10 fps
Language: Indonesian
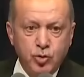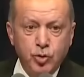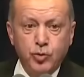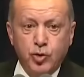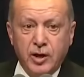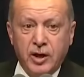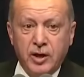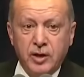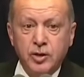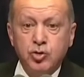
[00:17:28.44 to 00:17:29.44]
tüm dünya
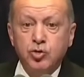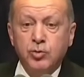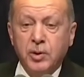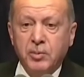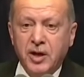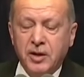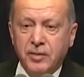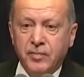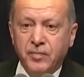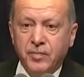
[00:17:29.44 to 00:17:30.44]
şunu bilmeli
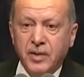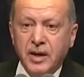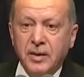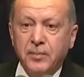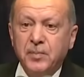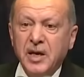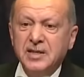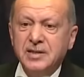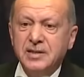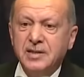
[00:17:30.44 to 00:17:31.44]

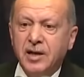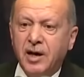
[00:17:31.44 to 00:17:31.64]
biz